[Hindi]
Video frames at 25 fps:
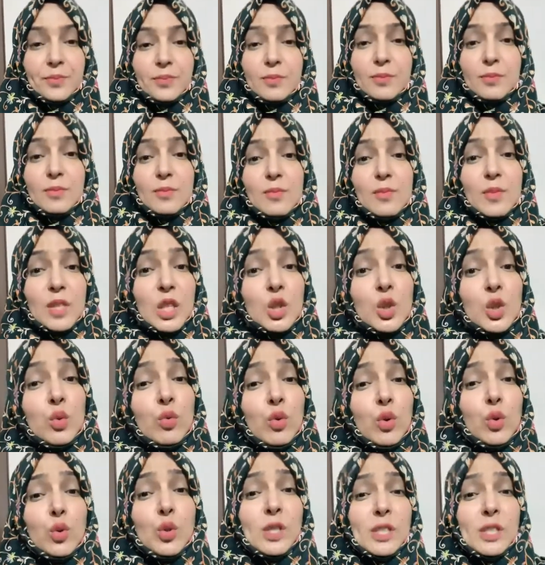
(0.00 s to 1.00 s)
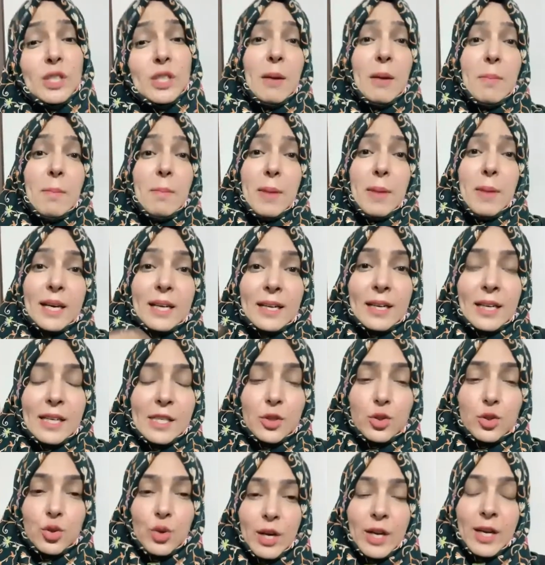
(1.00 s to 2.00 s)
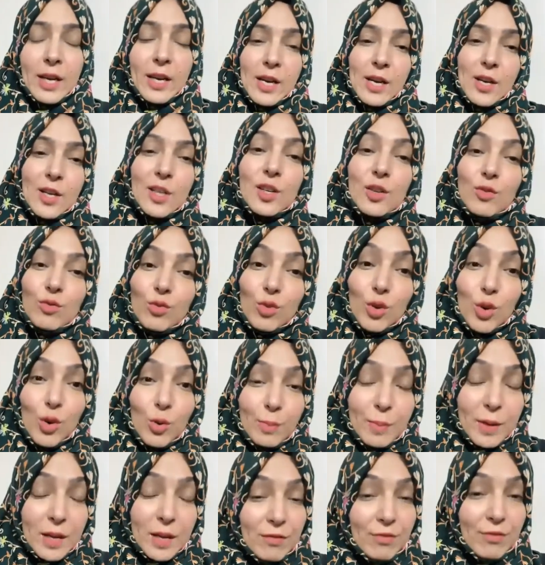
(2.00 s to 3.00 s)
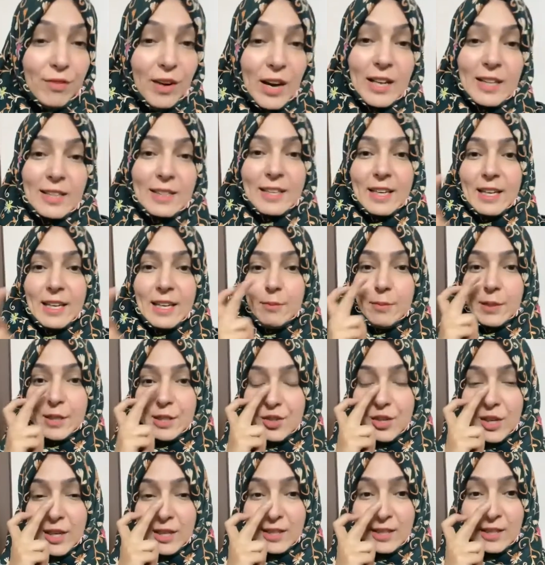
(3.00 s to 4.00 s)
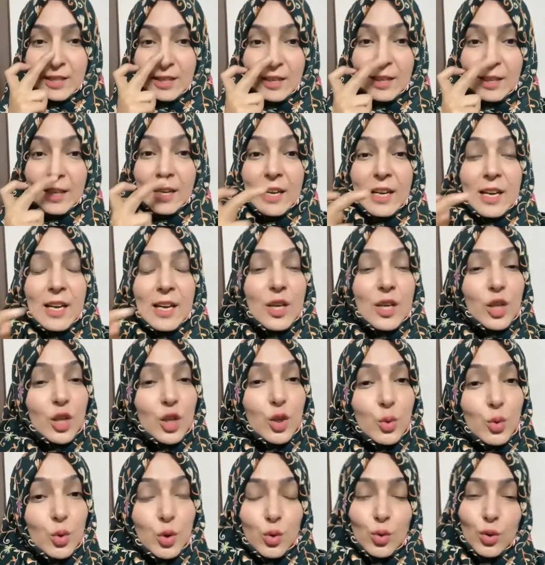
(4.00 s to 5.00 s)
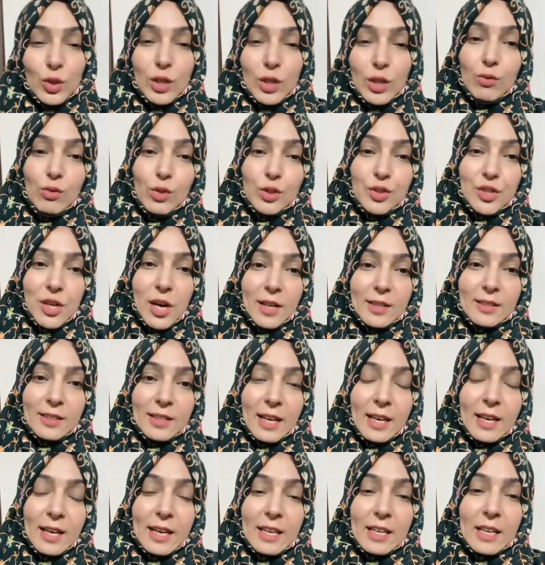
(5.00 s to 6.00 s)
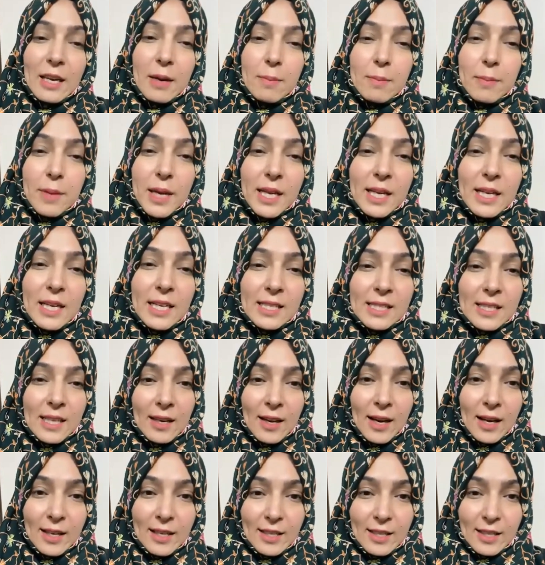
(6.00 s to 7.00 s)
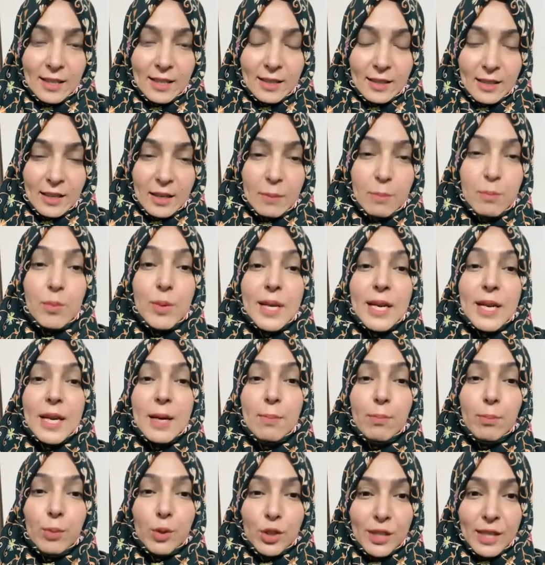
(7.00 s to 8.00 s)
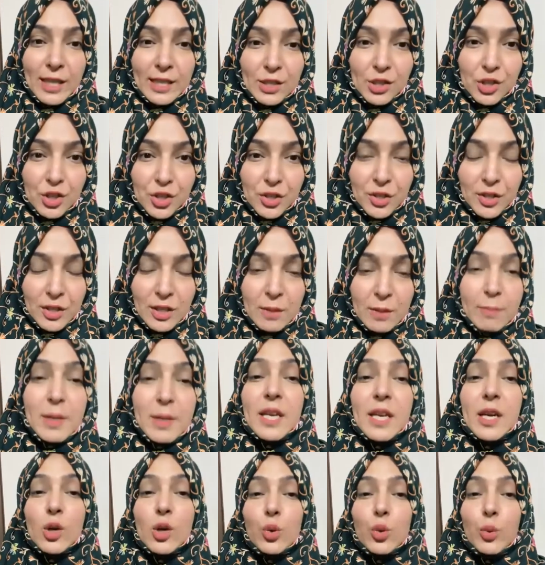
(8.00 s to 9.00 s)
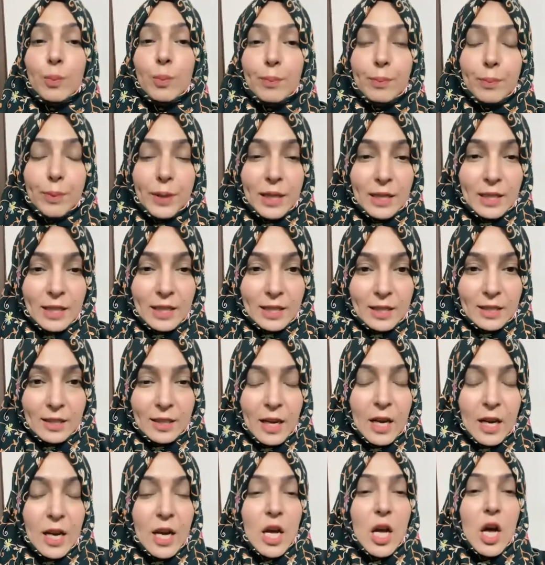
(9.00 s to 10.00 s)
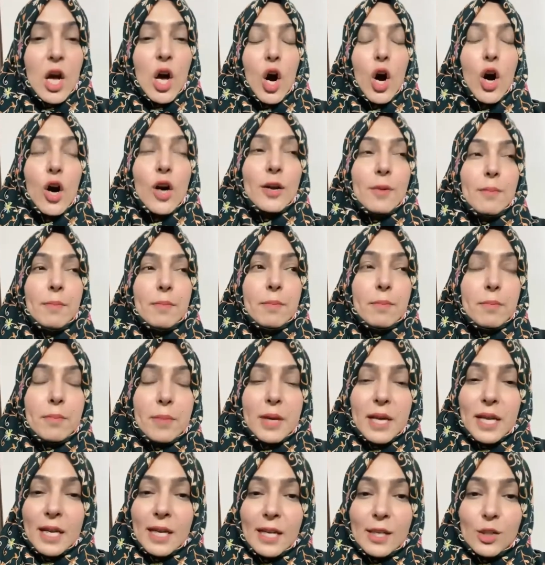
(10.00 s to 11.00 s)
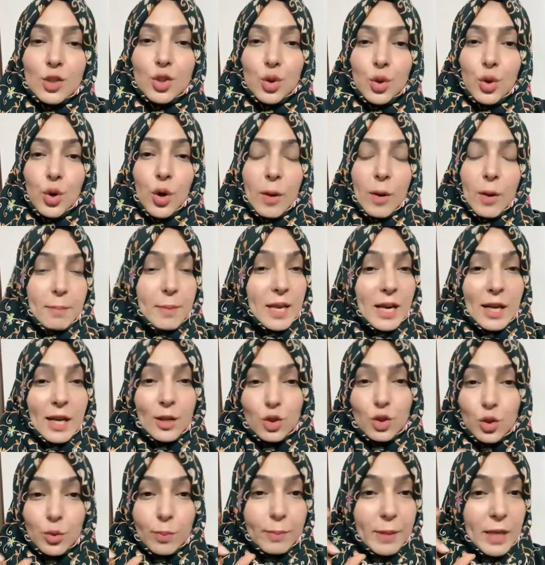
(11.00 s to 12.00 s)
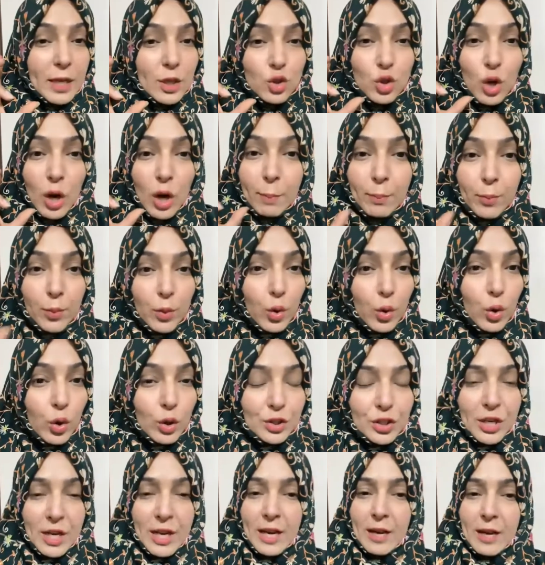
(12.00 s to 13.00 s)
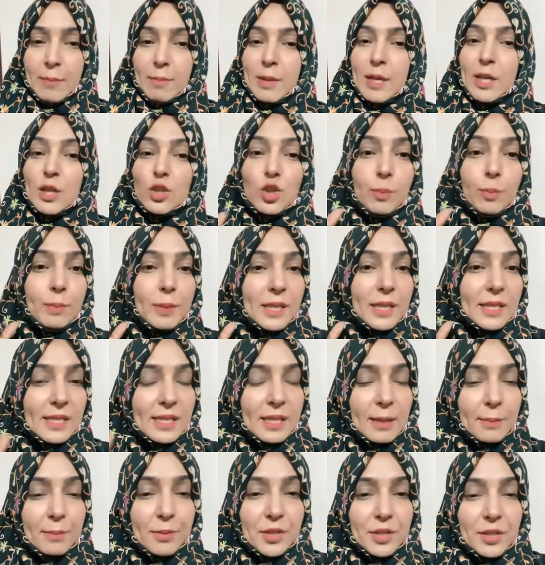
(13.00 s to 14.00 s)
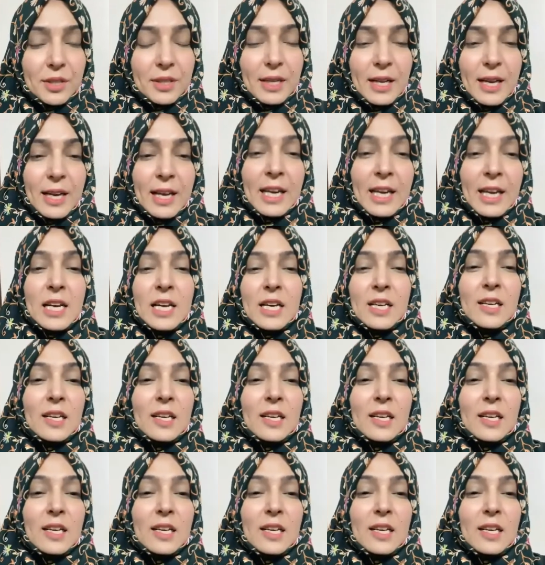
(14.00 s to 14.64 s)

hmm. तो उसका मरकज जो है वो फिर वालदेन बन जाते हैं क्यों क्योंकि वो जानता है कि मेरी सलाहियतें मेरे पोटेंशियल मेरे ओपिनियन हम्म। और मेरी जो मेरा जो मेरी जो अप्रोच है मेरी जो परसेप्शन है